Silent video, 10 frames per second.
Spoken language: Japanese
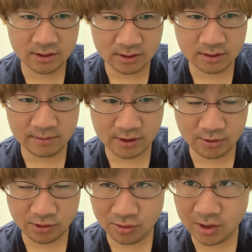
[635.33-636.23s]
うん、まあ、
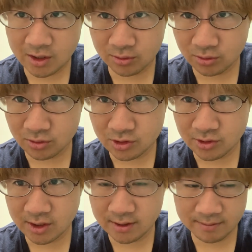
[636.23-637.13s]
世の中のほとんどの
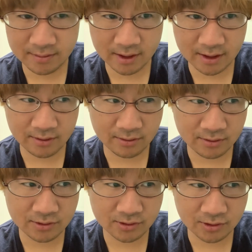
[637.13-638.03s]
人が、あ
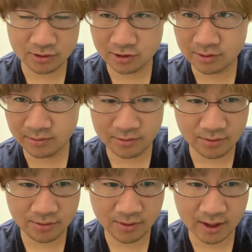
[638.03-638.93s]
の、そういうふうに
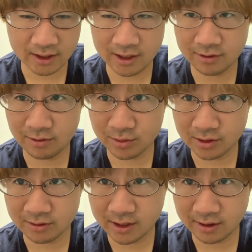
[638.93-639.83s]
勝てないとか思っ
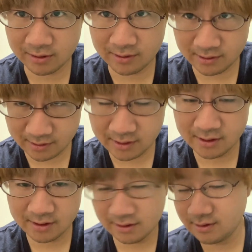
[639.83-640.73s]
てるか
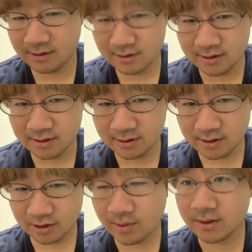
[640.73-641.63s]

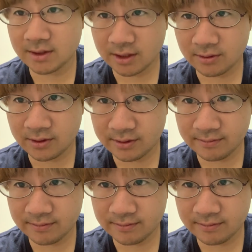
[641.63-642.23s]
ら、っていうのもあるんですけど、